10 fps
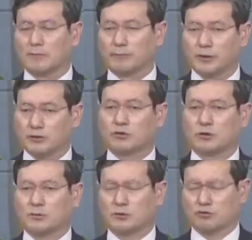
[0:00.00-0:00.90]

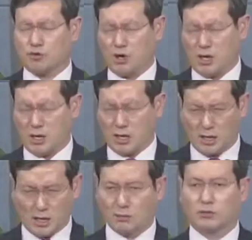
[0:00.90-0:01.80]
예수님은
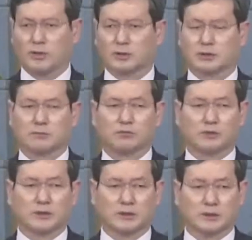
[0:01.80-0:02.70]
최고의
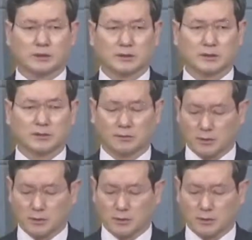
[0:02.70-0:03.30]
전문이시거든요.